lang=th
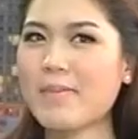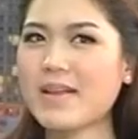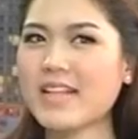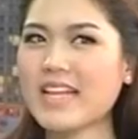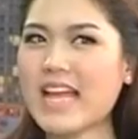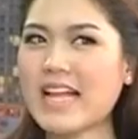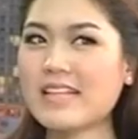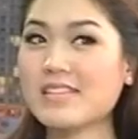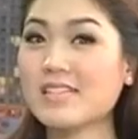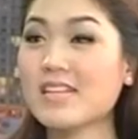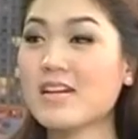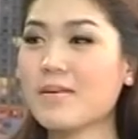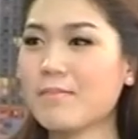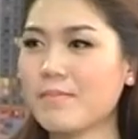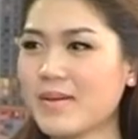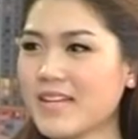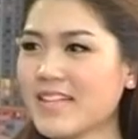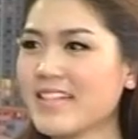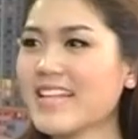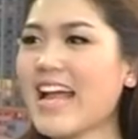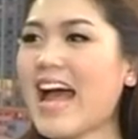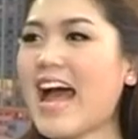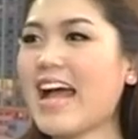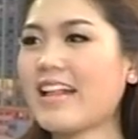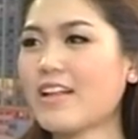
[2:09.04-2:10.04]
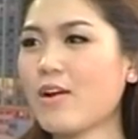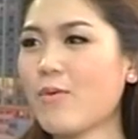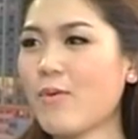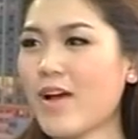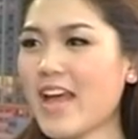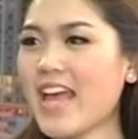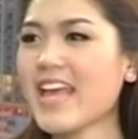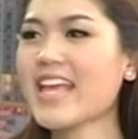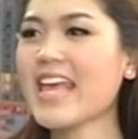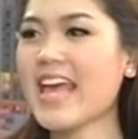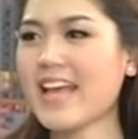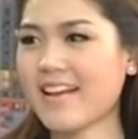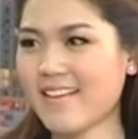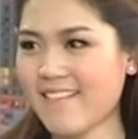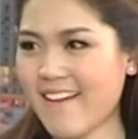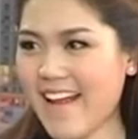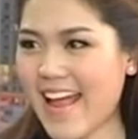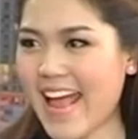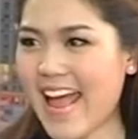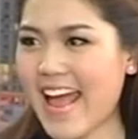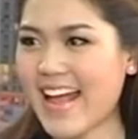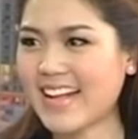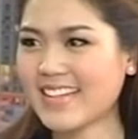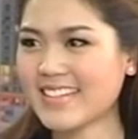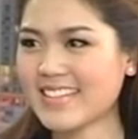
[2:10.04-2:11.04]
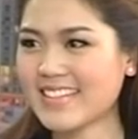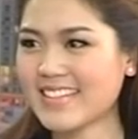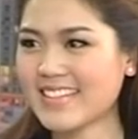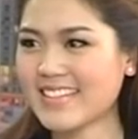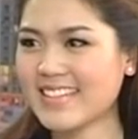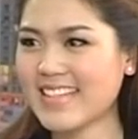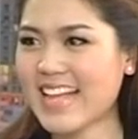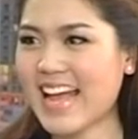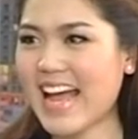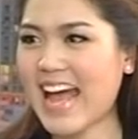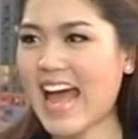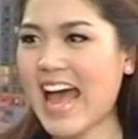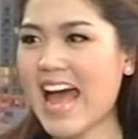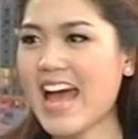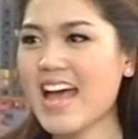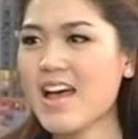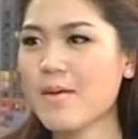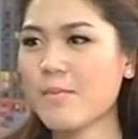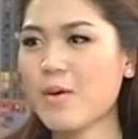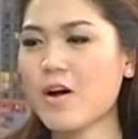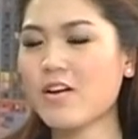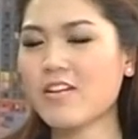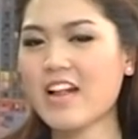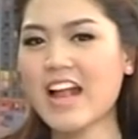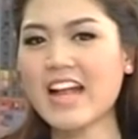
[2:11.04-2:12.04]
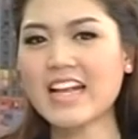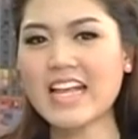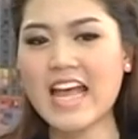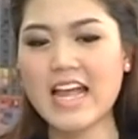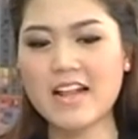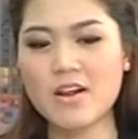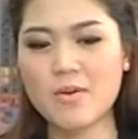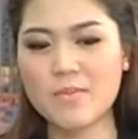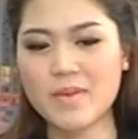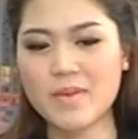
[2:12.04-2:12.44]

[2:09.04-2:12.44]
เป็นการเสริมพื้นฐานเอาไว้ให้แข็งแรงนะคะพอร่างกายเรา